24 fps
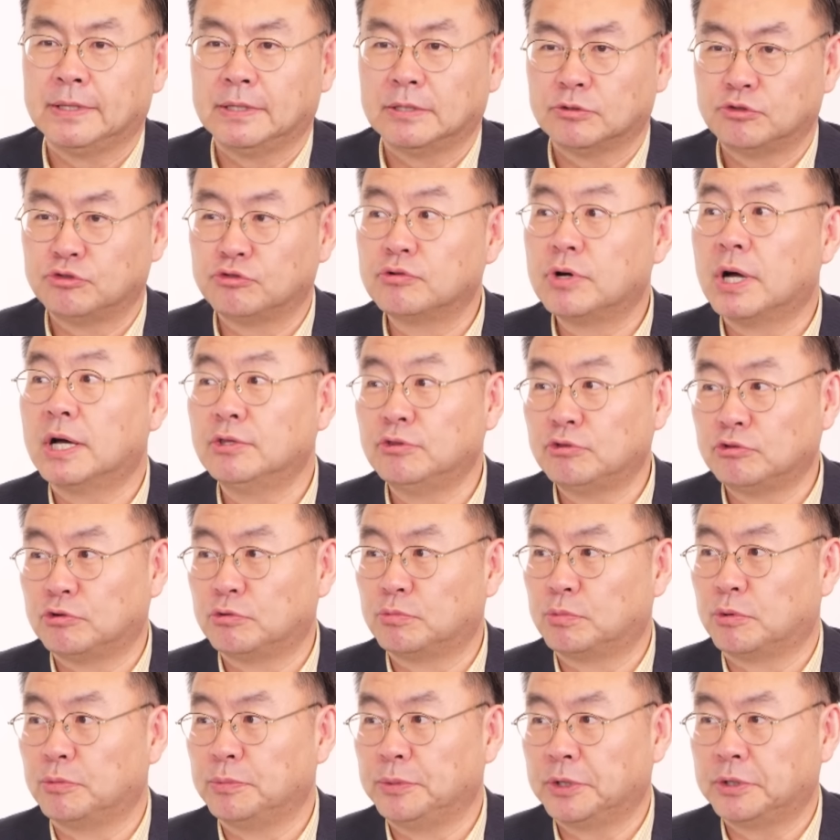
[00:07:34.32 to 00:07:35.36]
주간으로
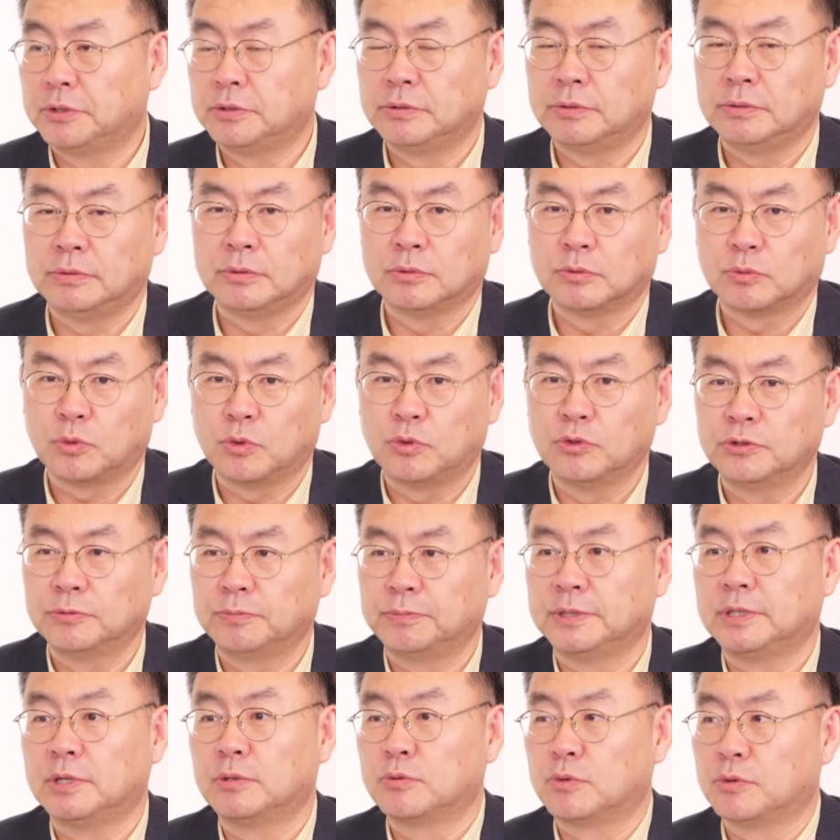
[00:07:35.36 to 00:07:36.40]
보면
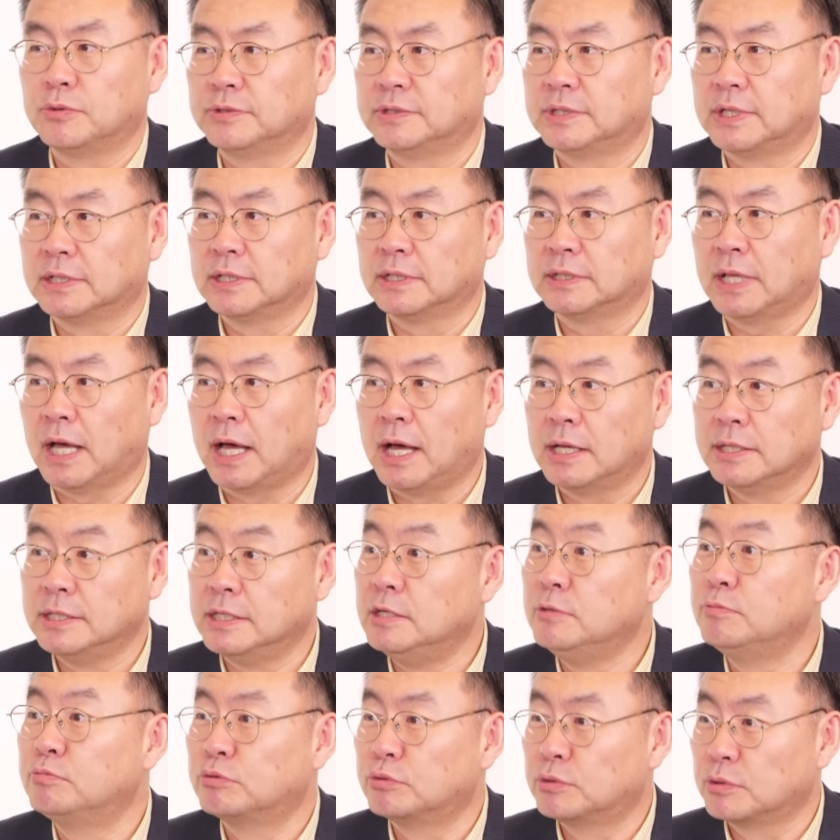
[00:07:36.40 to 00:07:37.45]
코스피랑 코스닥이 다 한
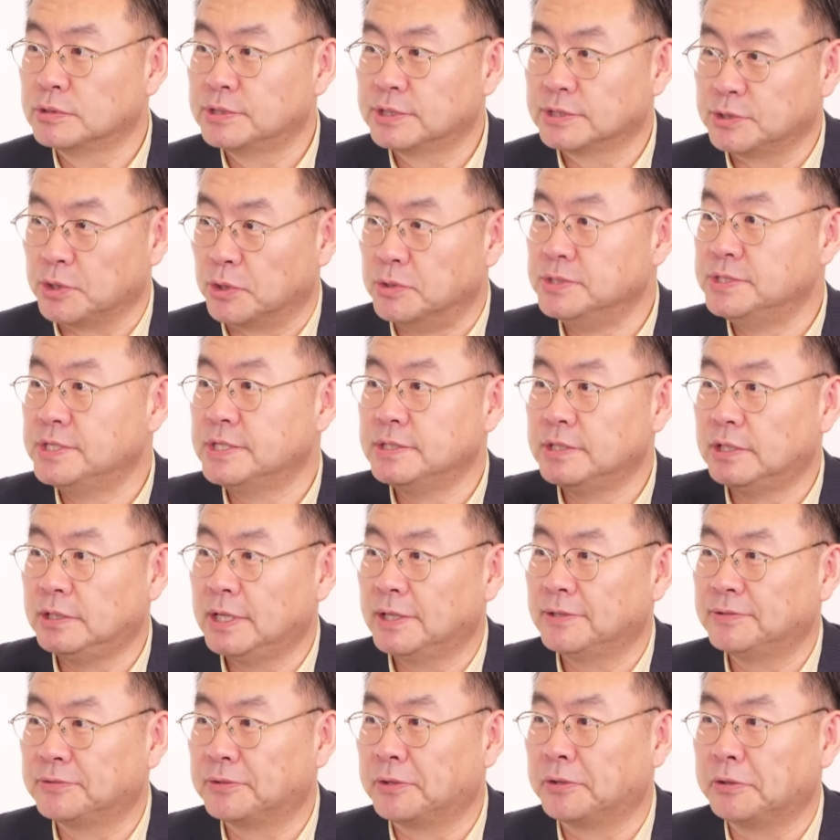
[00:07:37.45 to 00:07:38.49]
1%씩 전진을
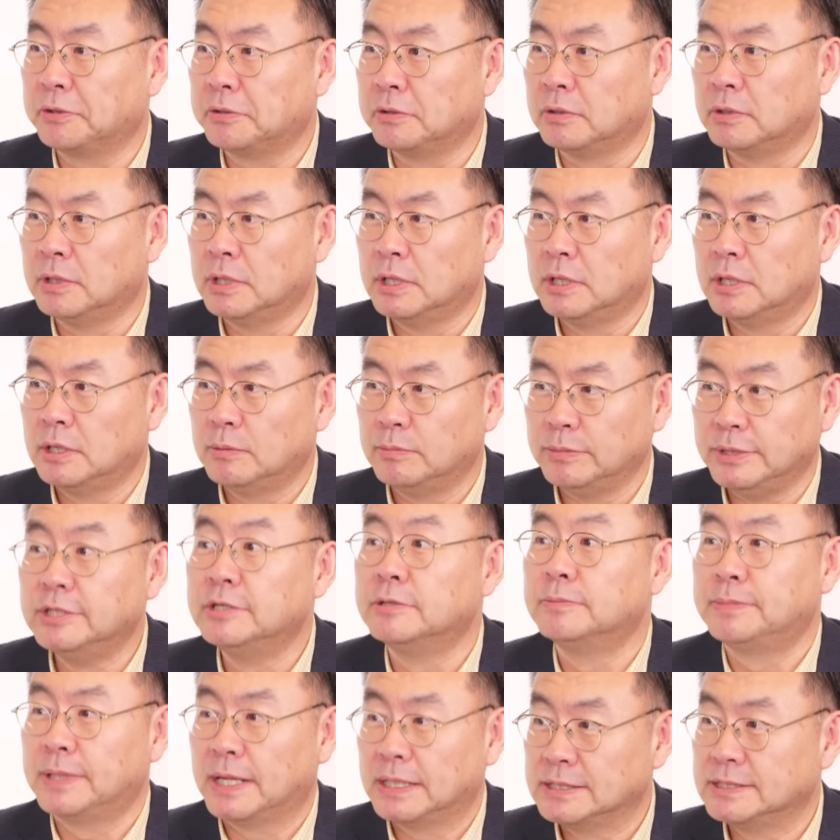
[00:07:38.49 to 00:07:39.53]
했어요.
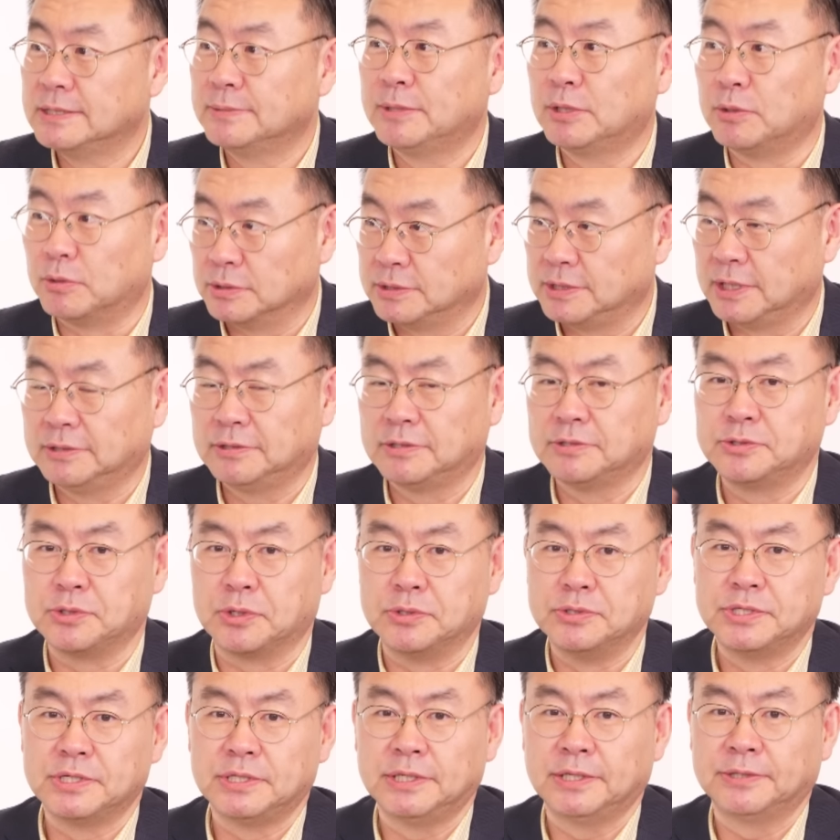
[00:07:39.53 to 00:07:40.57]
미흡하지만 네. 어쨌든
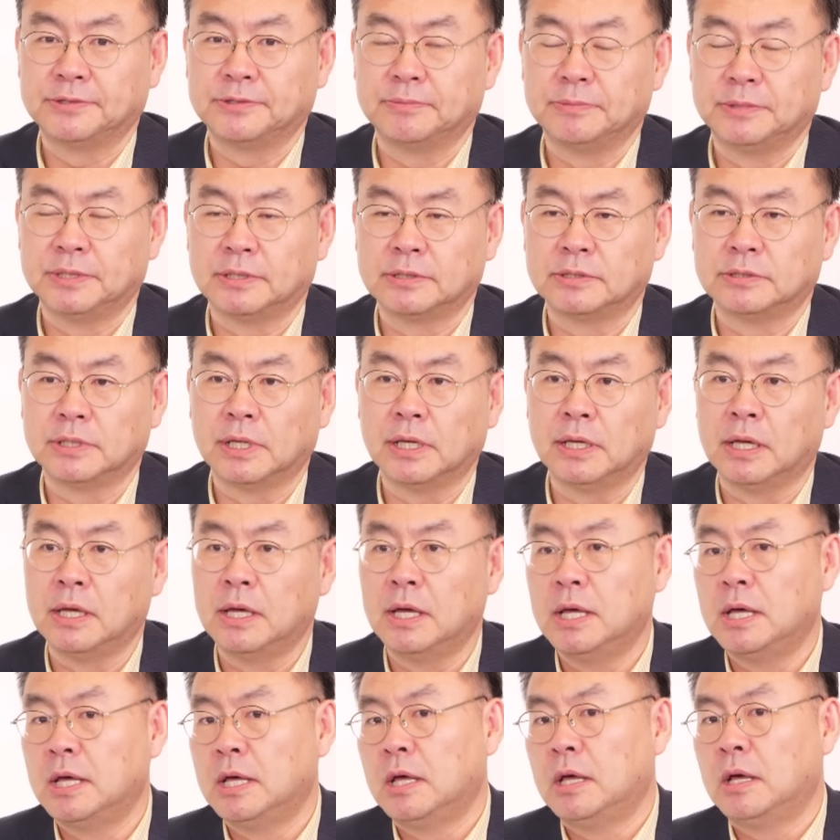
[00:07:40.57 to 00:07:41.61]
전진을 했습니다. 그게
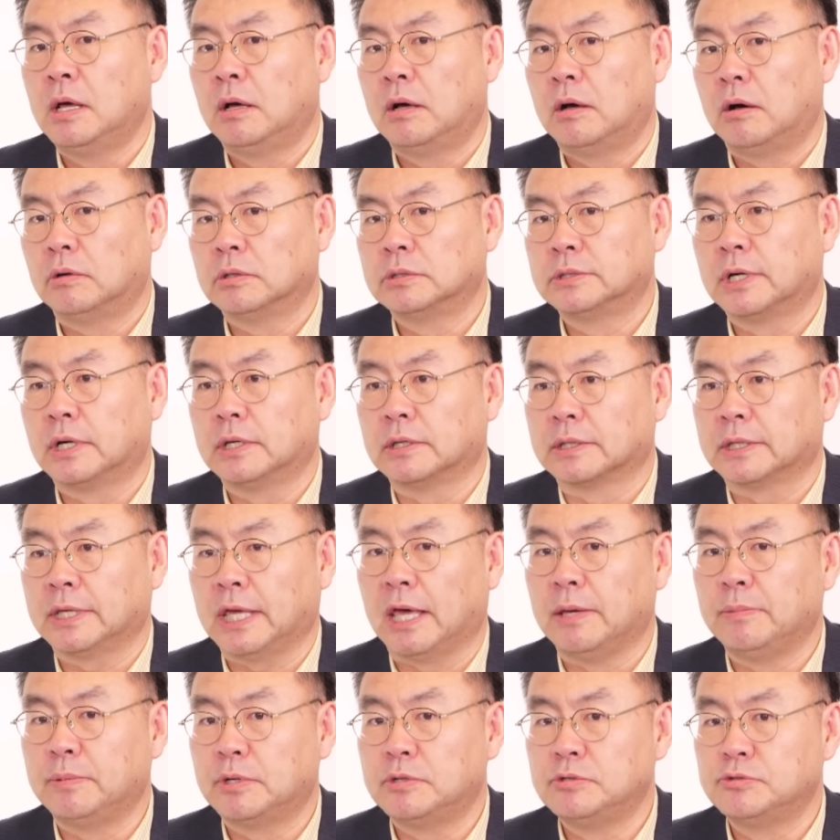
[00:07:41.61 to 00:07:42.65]
어, 그러니까
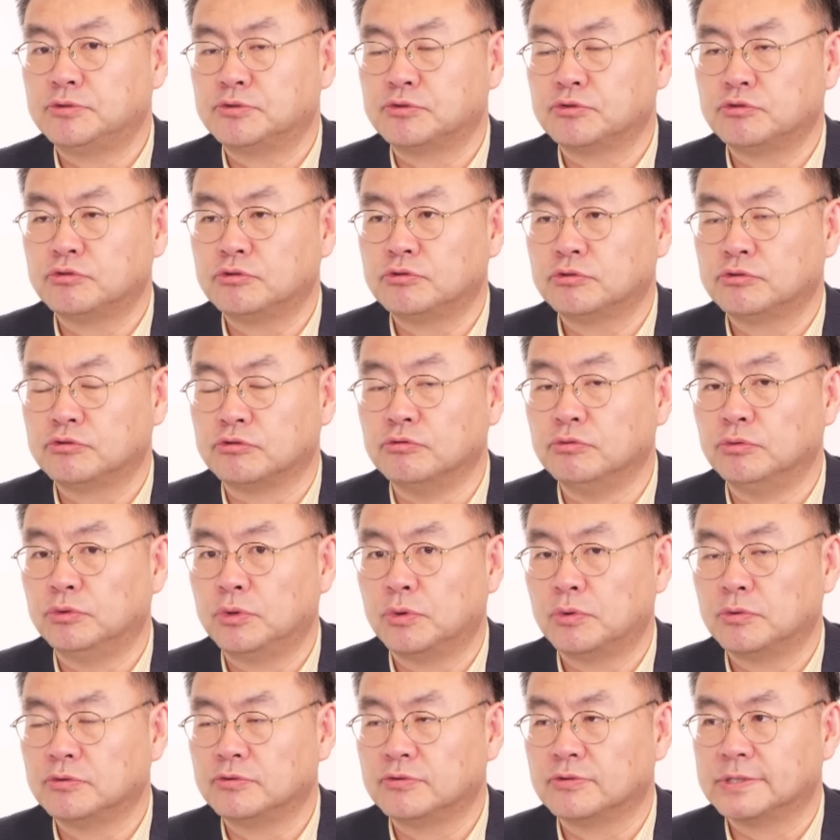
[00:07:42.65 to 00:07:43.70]
개별주
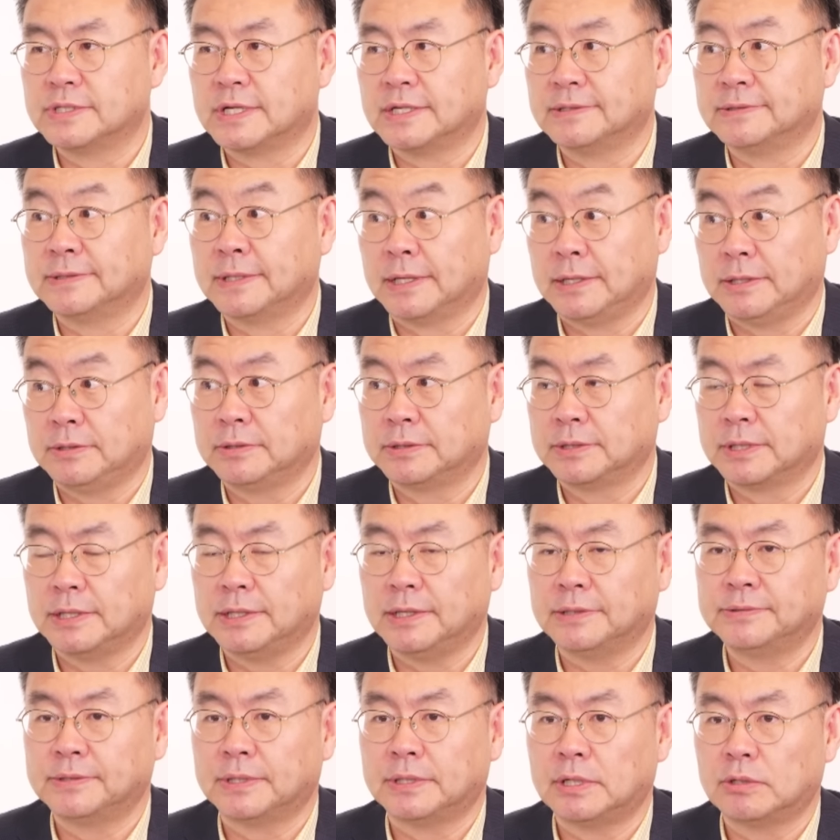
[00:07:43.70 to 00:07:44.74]
중소형주 장세 이렇게
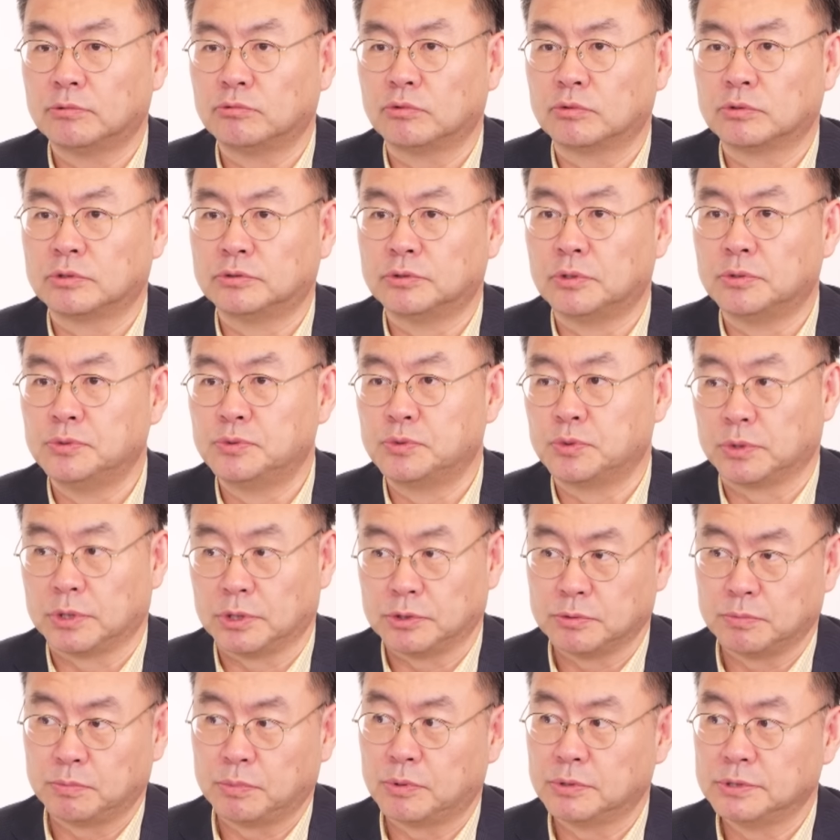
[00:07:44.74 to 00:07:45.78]
예상하고 그런 쪽에
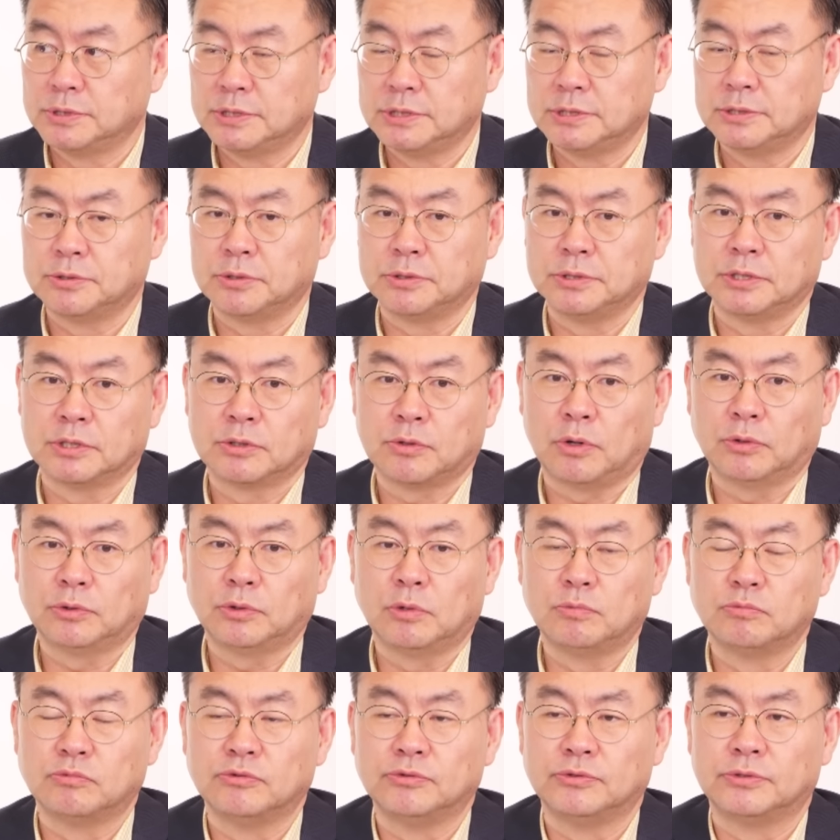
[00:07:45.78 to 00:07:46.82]
좀 포지션이
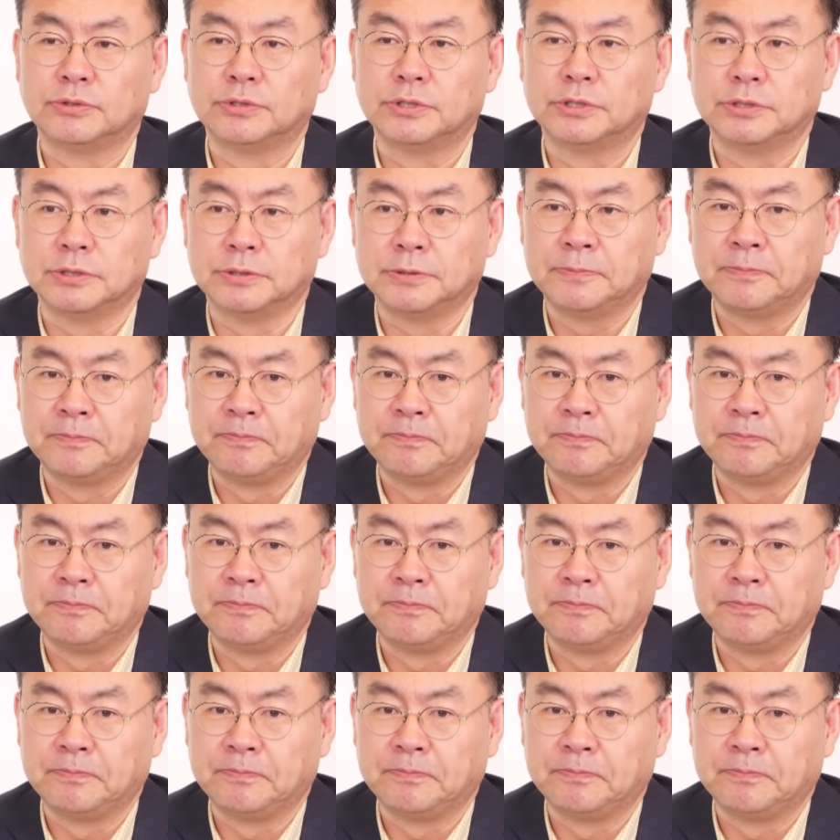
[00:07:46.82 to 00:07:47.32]
컸던 분들은